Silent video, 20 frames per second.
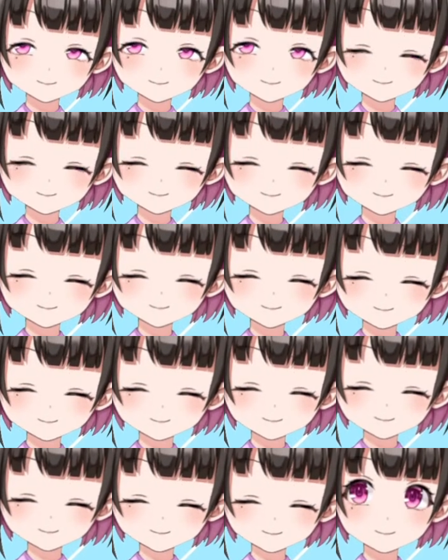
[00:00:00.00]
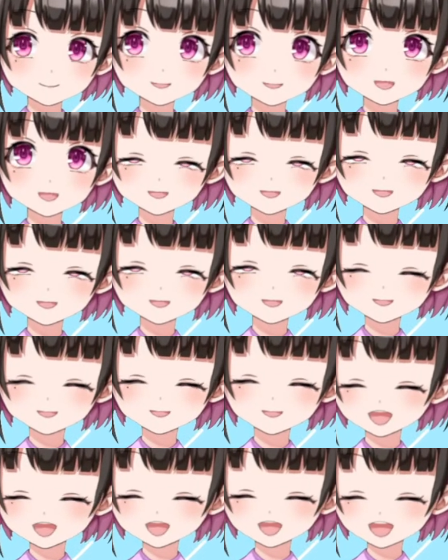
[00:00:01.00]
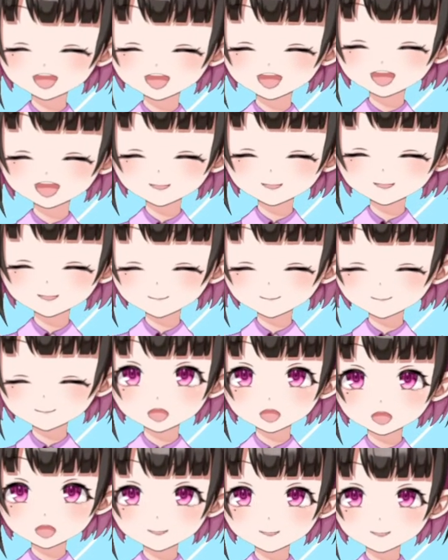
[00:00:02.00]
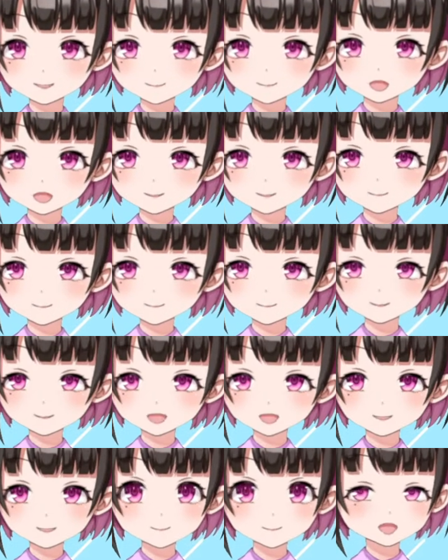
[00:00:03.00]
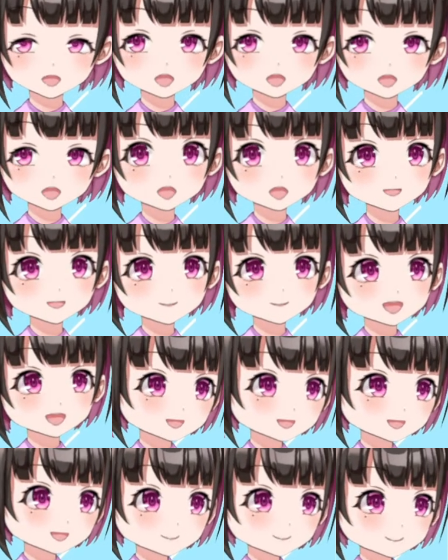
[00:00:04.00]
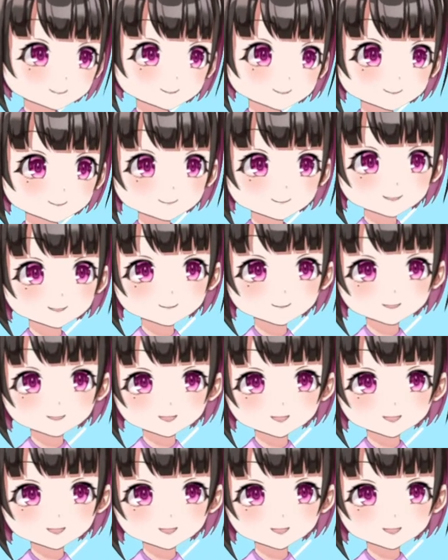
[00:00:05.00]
さあ、浦和レッズ、最初のキッカーは、ショルツです。